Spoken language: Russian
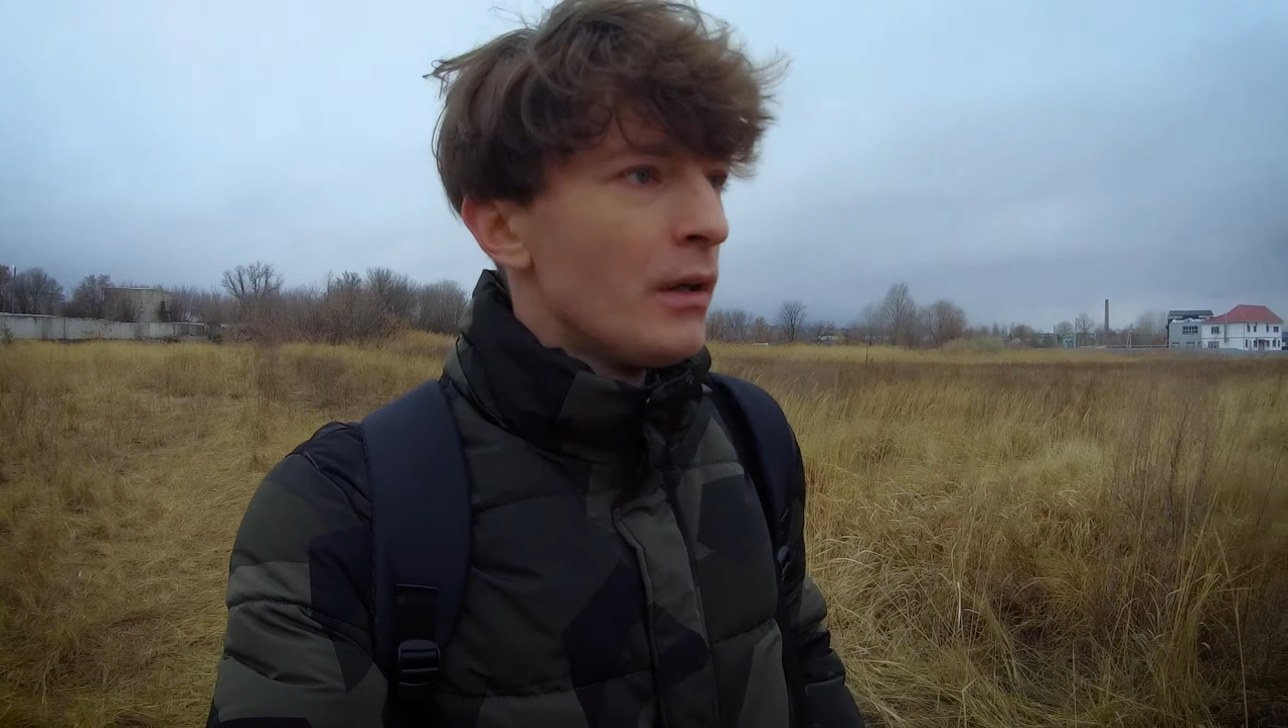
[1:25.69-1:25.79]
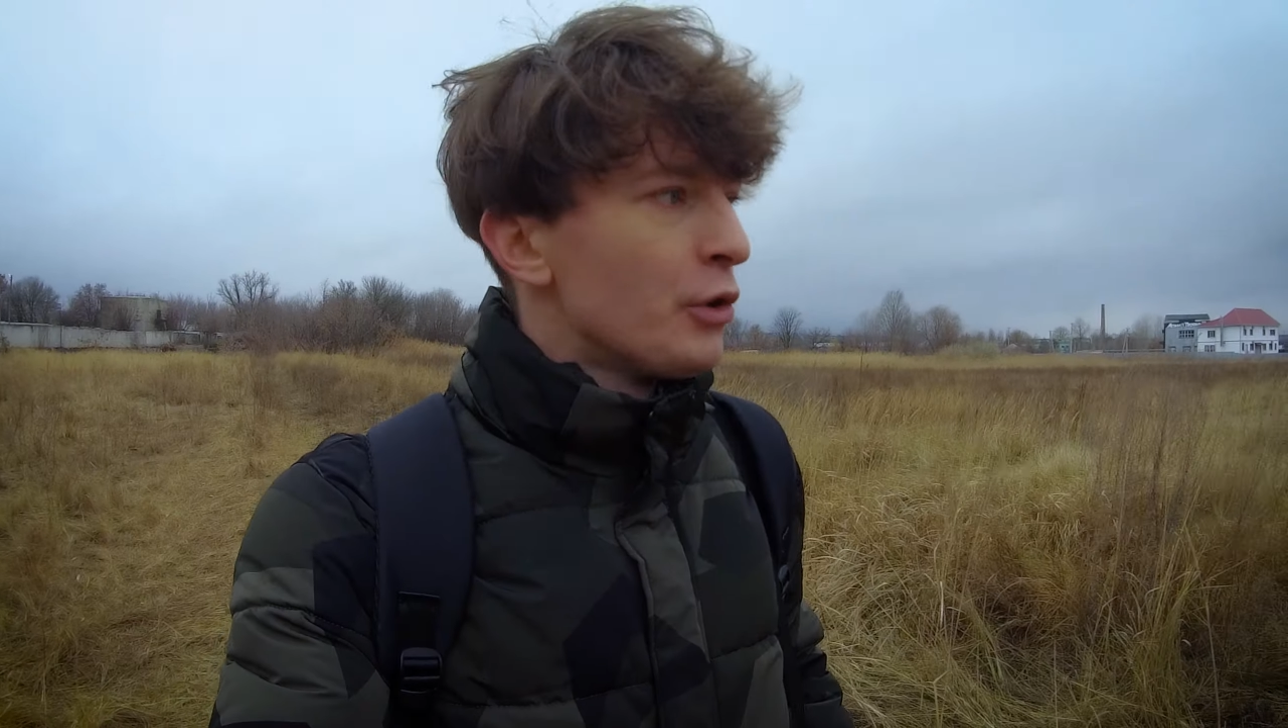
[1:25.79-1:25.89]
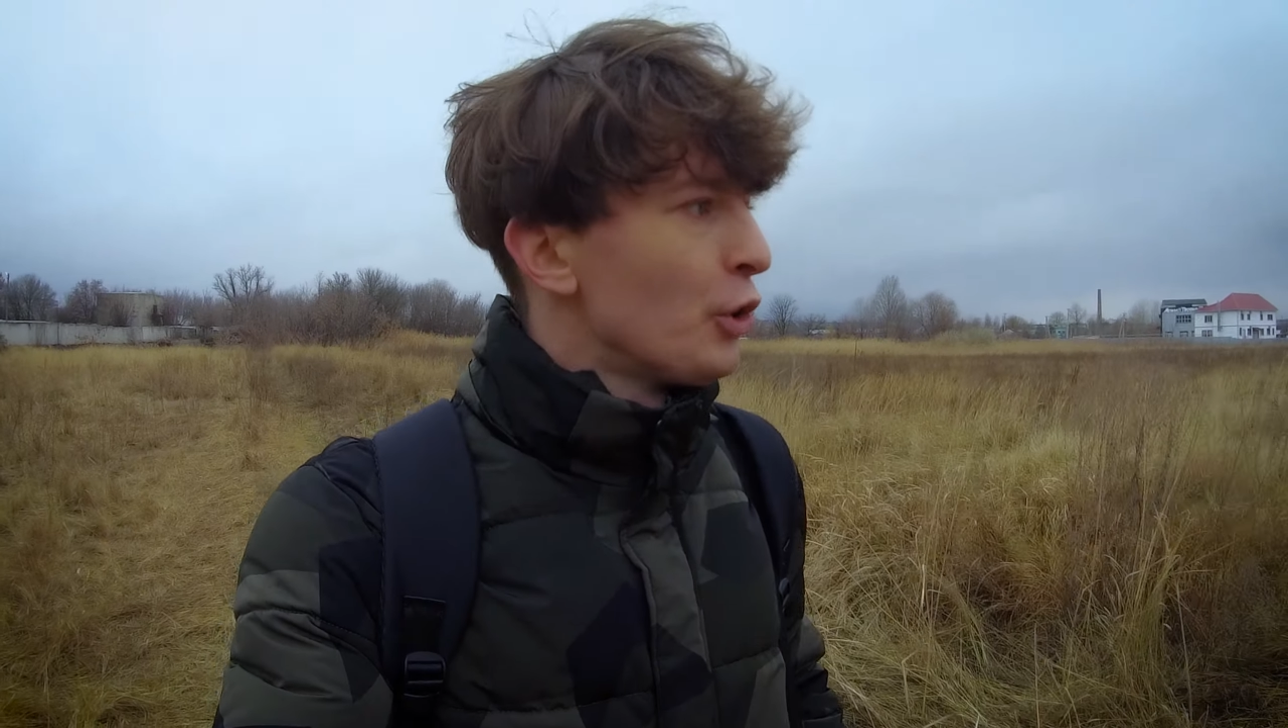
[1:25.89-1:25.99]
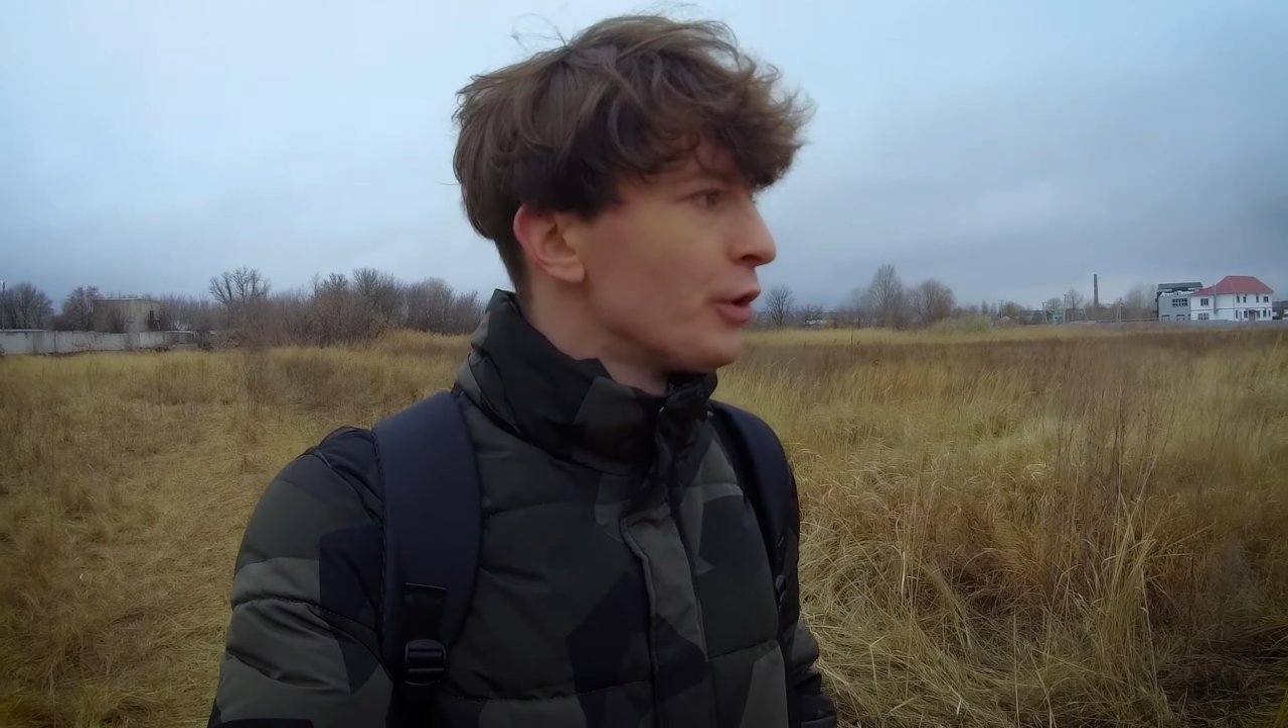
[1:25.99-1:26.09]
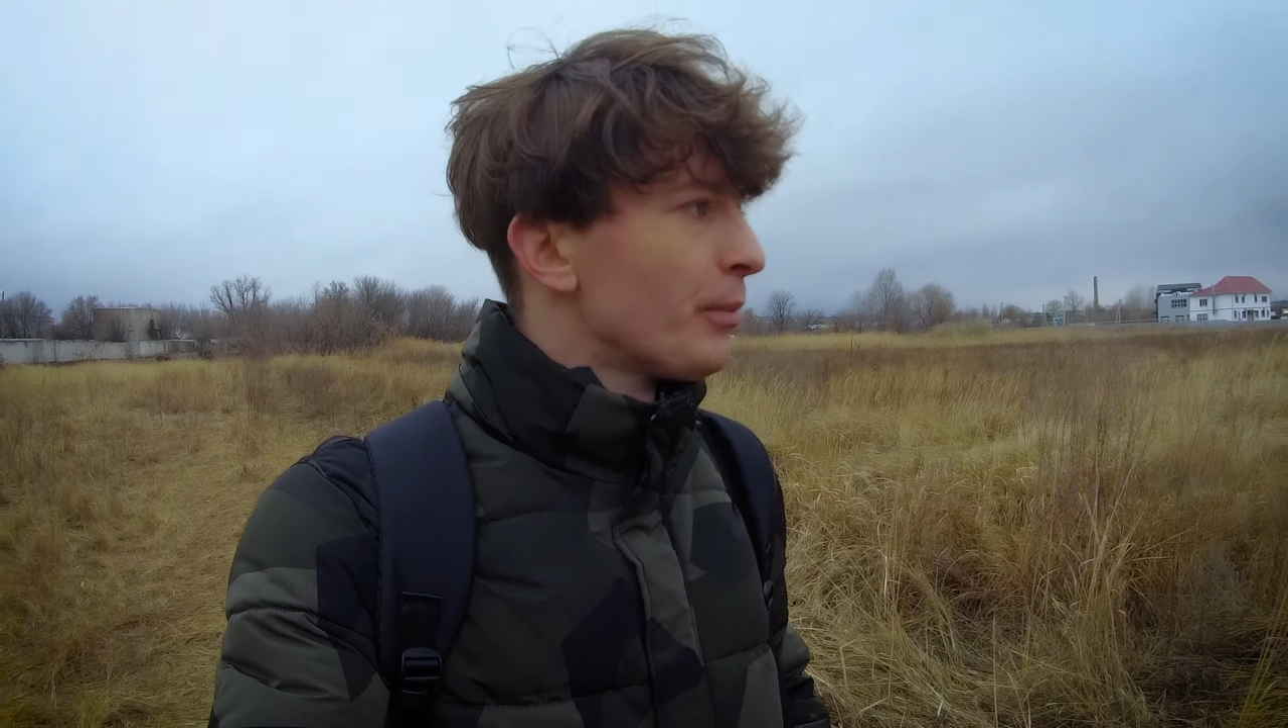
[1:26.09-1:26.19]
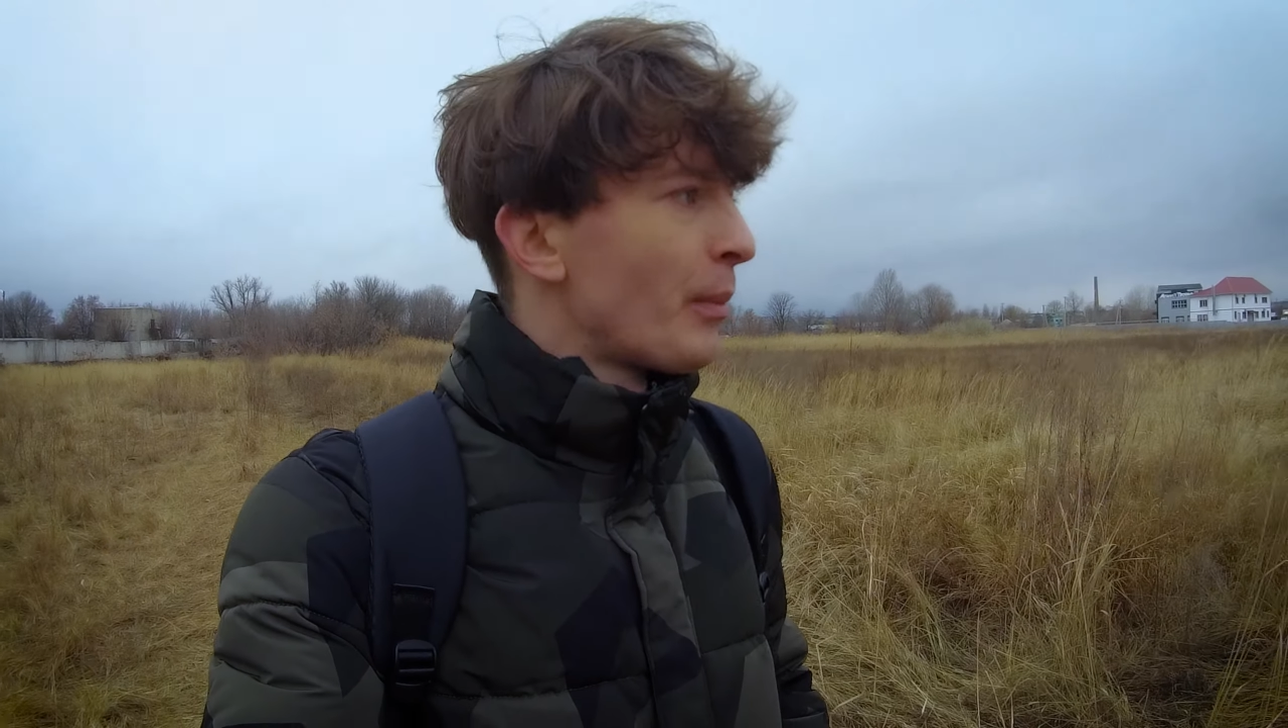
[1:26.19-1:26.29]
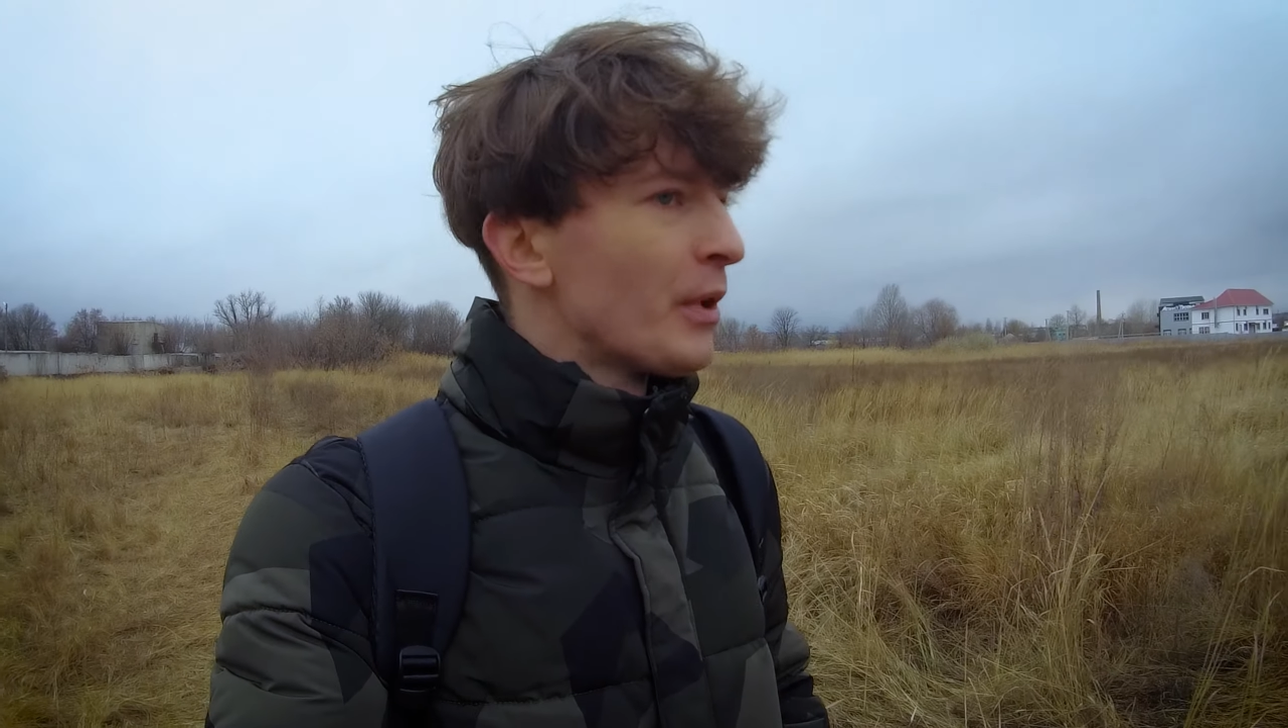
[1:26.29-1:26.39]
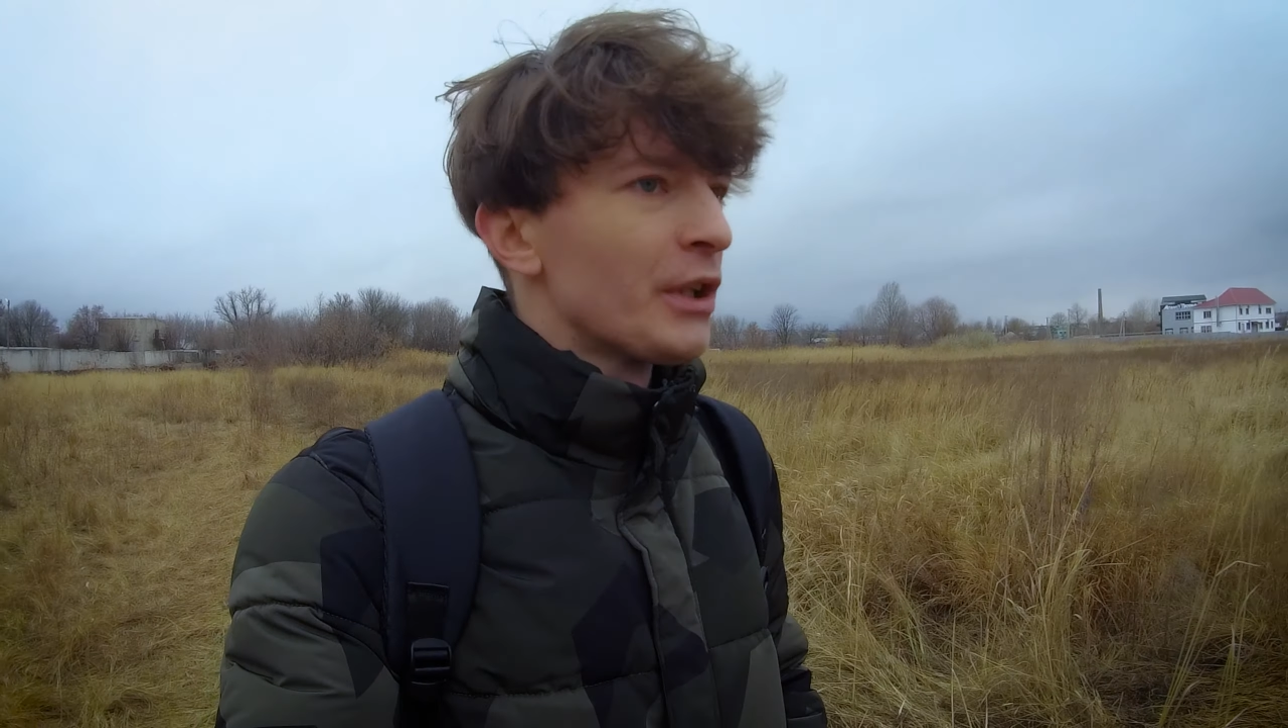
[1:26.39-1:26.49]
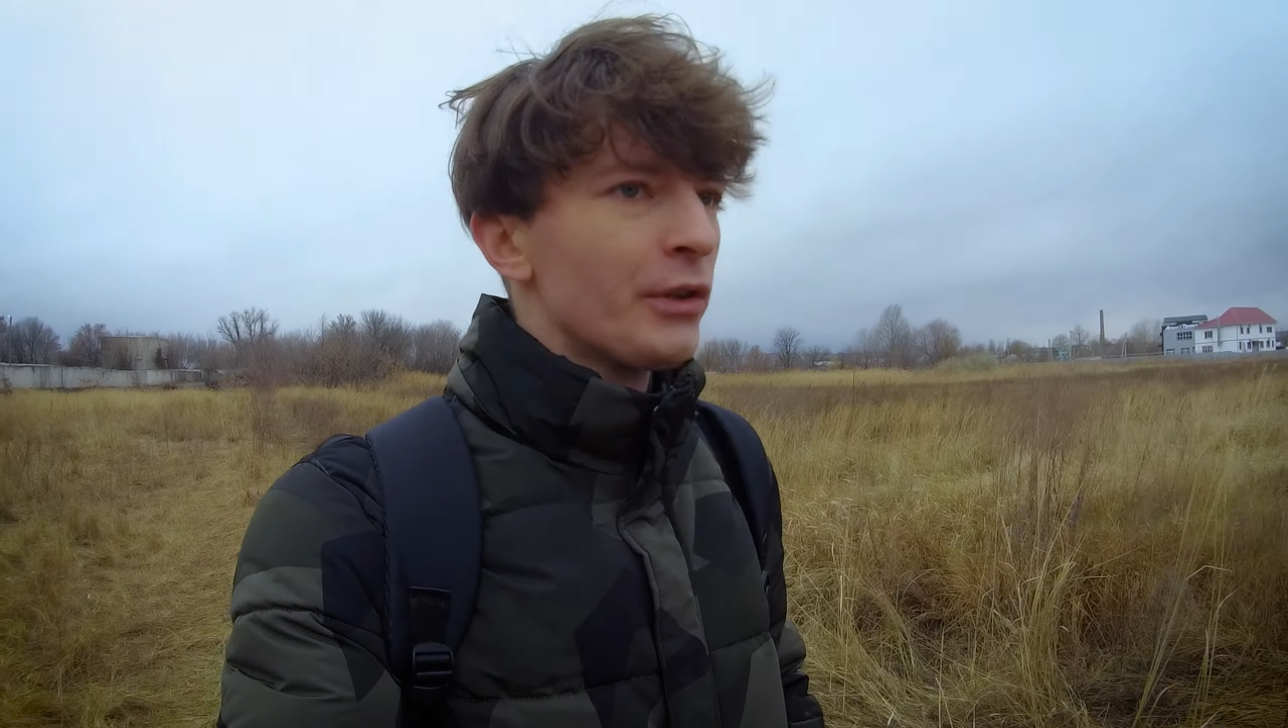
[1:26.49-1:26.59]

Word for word: Еще один момент